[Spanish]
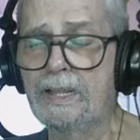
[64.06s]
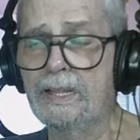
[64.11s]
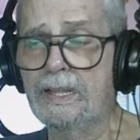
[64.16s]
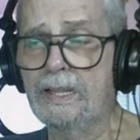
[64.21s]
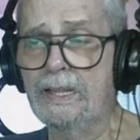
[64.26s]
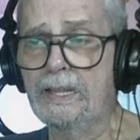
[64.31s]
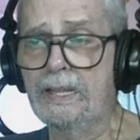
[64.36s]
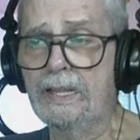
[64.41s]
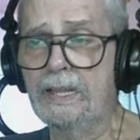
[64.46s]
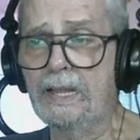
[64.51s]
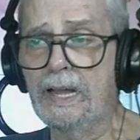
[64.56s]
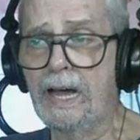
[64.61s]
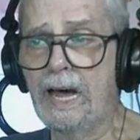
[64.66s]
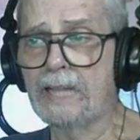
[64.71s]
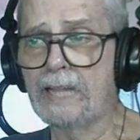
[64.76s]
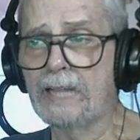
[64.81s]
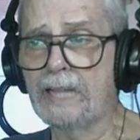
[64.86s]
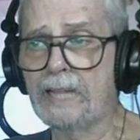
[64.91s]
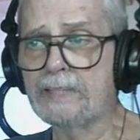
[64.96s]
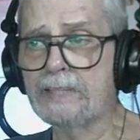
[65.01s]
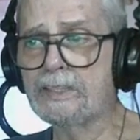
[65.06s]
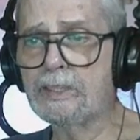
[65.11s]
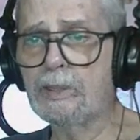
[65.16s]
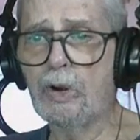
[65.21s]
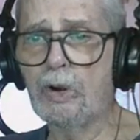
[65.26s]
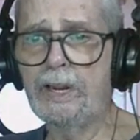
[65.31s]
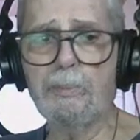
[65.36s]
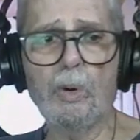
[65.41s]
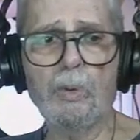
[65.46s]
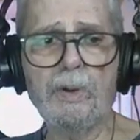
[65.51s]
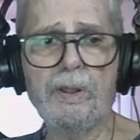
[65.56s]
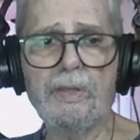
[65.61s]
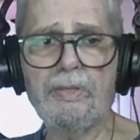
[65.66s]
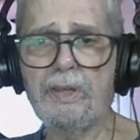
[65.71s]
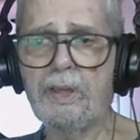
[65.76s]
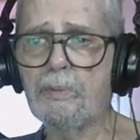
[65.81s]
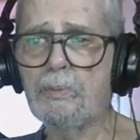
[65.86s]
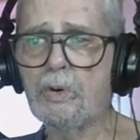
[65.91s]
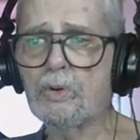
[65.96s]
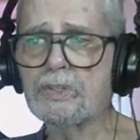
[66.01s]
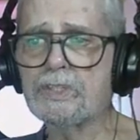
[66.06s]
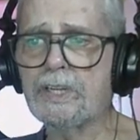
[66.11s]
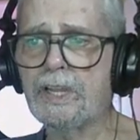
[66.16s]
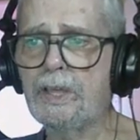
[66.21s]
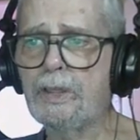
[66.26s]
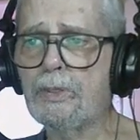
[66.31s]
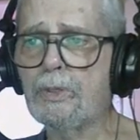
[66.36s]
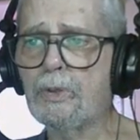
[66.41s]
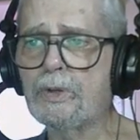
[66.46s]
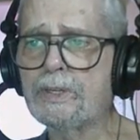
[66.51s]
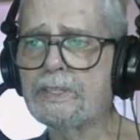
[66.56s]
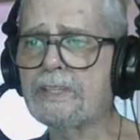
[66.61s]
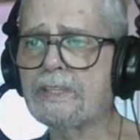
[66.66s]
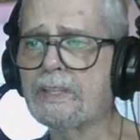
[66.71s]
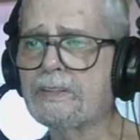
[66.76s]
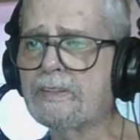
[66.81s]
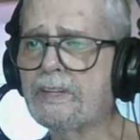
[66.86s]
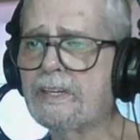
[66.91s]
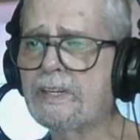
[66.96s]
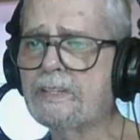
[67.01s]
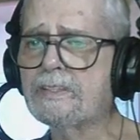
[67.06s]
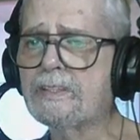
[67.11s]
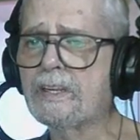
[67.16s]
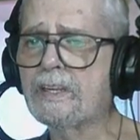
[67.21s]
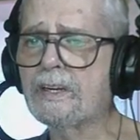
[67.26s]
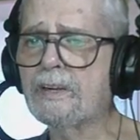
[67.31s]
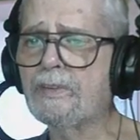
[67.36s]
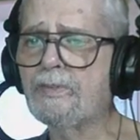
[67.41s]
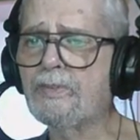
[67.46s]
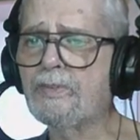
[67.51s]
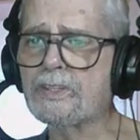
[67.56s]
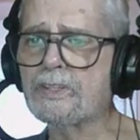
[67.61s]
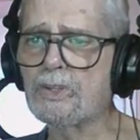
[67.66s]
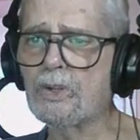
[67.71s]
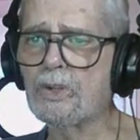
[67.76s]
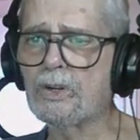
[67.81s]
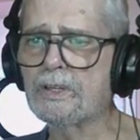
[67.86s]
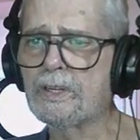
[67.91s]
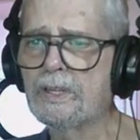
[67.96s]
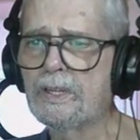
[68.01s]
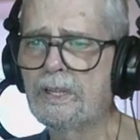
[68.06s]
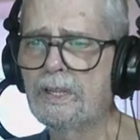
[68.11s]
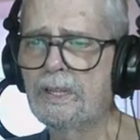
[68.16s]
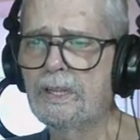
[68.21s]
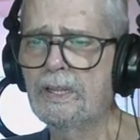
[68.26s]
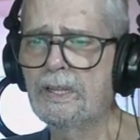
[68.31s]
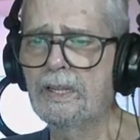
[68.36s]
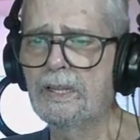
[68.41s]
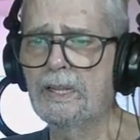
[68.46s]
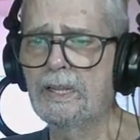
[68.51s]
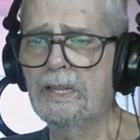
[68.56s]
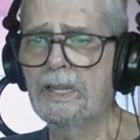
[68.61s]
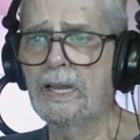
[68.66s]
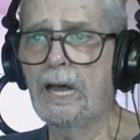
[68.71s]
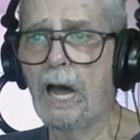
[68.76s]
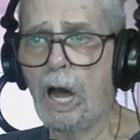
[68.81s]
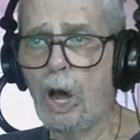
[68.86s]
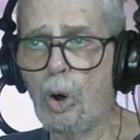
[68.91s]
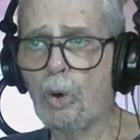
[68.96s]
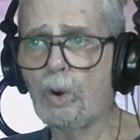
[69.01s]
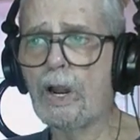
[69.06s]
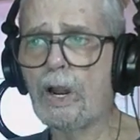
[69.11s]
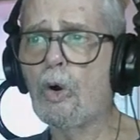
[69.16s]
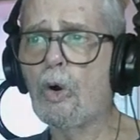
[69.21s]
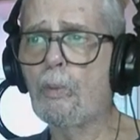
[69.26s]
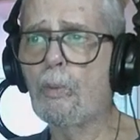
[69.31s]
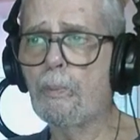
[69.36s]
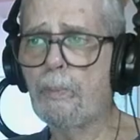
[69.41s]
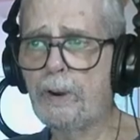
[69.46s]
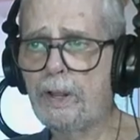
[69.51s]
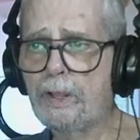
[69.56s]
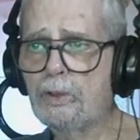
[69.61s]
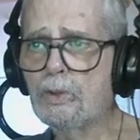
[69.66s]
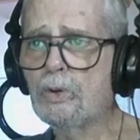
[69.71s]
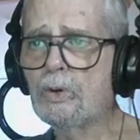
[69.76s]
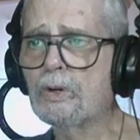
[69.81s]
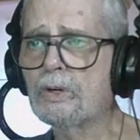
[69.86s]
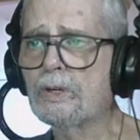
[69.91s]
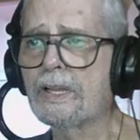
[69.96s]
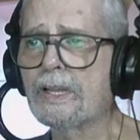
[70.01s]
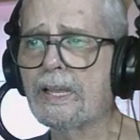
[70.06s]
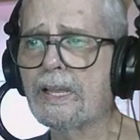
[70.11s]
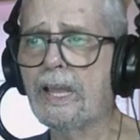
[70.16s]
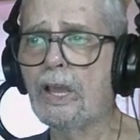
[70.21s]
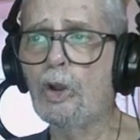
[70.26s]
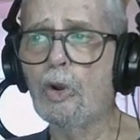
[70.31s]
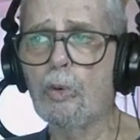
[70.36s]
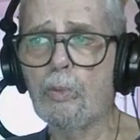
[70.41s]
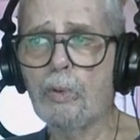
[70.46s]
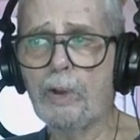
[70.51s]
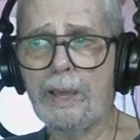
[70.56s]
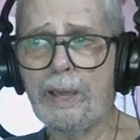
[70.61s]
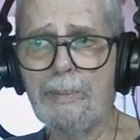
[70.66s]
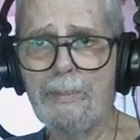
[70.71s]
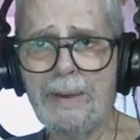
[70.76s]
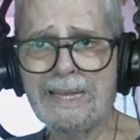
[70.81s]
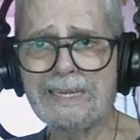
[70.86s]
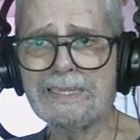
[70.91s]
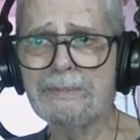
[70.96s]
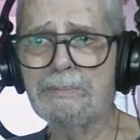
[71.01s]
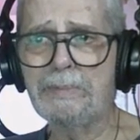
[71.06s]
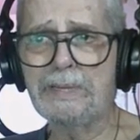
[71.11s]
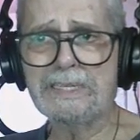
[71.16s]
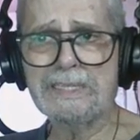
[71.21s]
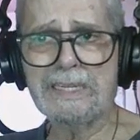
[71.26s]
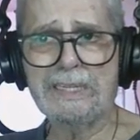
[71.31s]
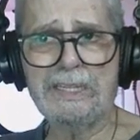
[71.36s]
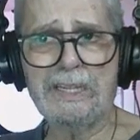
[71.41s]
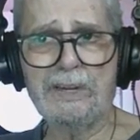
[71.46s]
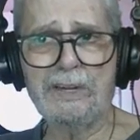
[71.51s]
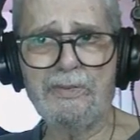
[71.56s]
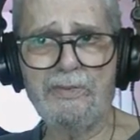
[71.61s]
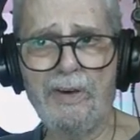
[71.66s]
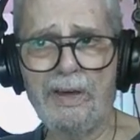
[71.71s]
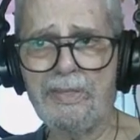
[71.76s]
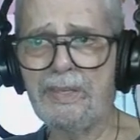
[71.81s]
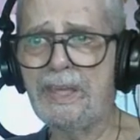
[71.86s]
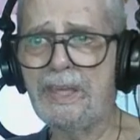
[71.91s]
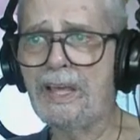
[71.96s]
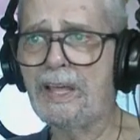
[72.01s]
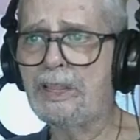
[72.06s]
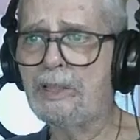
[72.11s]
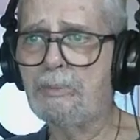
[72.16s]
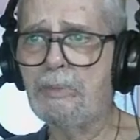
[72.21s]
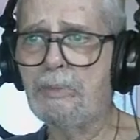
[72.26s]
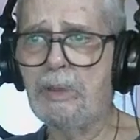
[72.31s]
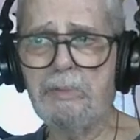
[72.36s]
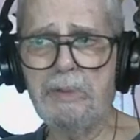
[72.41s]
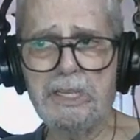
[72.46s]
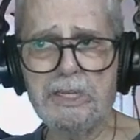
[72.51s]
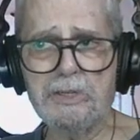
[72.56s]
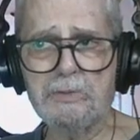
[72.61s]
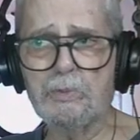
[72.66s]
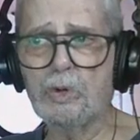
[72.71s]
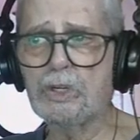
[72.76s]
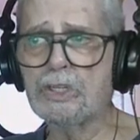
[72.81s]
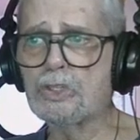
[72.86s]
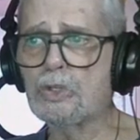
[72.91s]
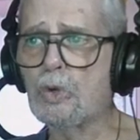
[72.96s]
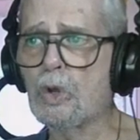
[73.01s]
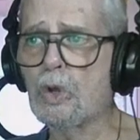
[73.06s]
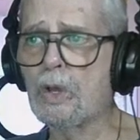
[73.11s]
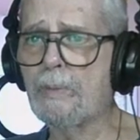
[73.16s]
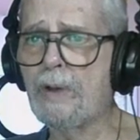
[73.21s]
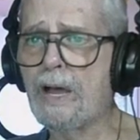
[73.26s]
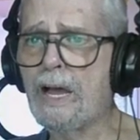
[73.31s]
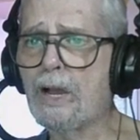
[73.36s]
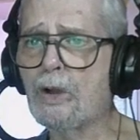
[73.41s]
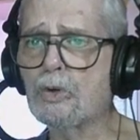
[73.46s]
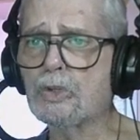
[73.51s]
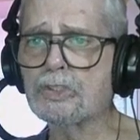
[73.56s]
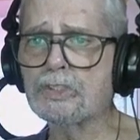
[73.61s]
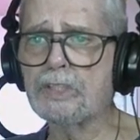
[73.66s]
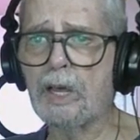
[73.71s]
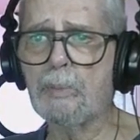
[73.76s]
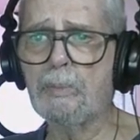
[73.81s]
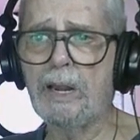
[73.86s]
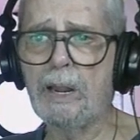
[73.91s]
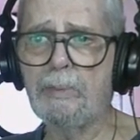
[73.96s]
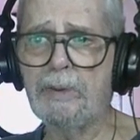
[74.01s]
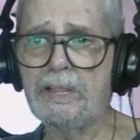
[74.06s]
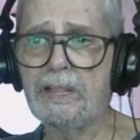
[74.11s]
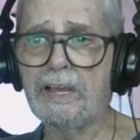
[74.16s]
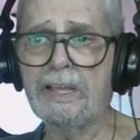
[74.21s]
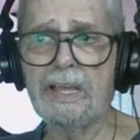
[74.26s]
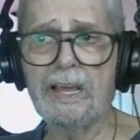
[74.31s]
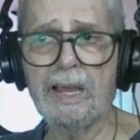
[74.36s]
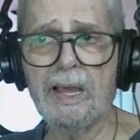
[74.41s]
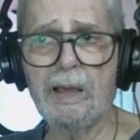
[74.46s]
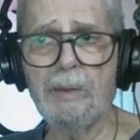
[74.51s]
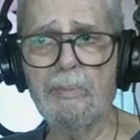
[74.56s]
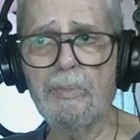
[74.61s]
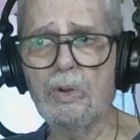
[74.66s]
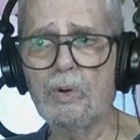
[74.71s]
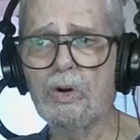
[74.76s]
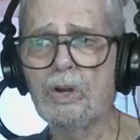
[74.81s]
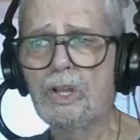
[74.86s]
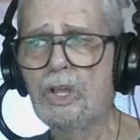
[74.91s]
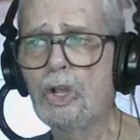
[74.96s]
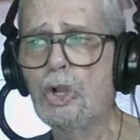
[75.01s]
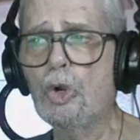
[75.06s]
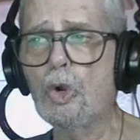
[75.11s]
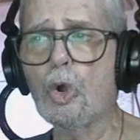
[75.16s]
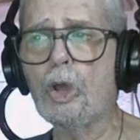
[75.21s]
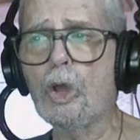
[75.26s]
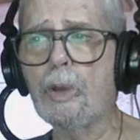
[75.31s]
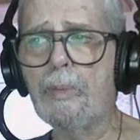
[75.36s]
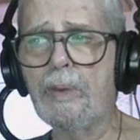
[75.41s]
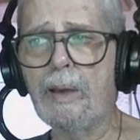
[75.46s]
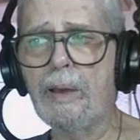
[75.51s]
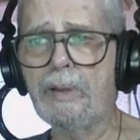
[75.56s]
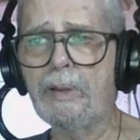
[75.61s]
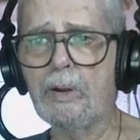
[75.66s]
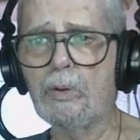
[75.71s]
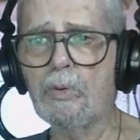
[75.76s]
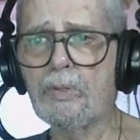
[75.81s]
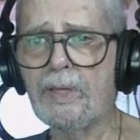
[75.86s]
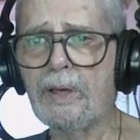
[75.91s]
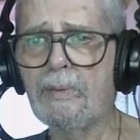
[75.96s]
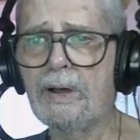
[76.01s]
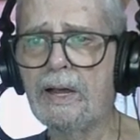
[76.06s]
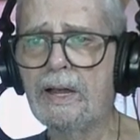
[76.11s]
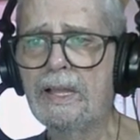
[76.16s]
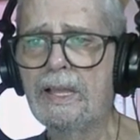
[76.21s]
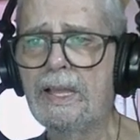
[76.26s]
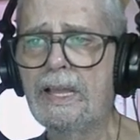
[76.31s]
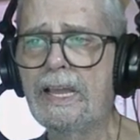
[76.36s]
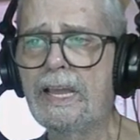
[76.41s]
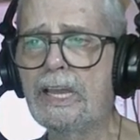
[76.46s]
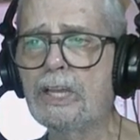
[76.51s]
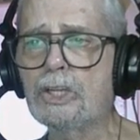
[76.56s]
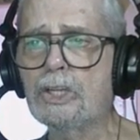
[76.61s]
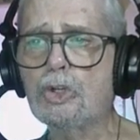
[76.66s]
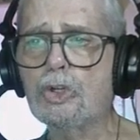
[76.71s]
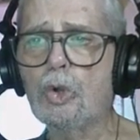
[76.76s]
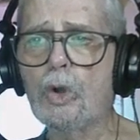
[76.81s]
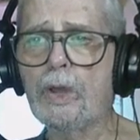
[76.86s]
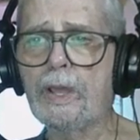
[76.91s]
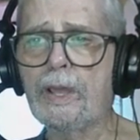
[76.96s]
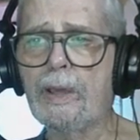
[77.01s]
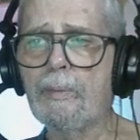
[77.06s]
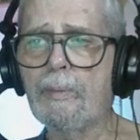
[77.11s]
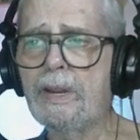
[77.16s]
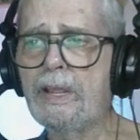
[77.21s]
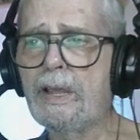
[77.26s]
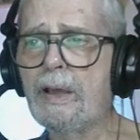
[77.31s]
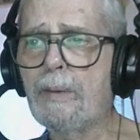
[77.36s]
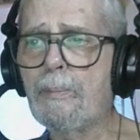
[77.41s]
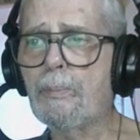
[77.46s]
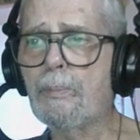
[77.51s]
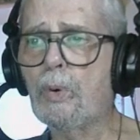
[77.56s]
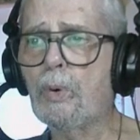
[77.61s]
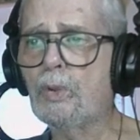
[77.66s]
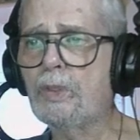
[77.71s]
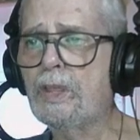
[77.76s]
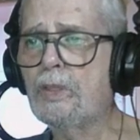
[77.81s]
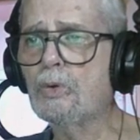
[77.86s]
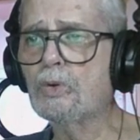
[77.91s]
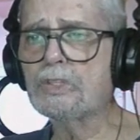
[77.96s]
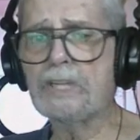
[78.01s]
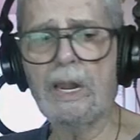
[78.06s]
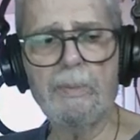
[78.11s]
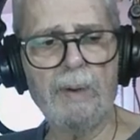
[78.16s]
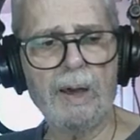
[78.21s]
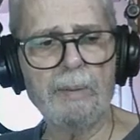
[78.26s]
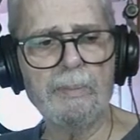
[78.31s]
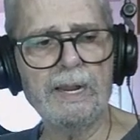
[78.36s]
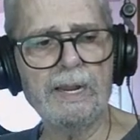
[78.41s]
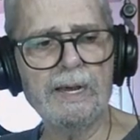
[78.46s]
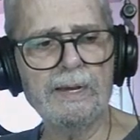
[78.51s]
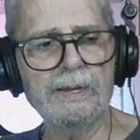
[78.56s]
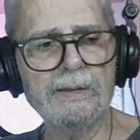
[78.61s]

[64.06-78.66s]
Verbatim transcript: Antes de morir, el pobre ciervo se hizo esta triste reflexión. Ahora comprendo que lo que más me satisfacía de mí mismo es lo que va a costarme la vida y en cambio lo que me avergonzaba es lo que habría podido salvármela.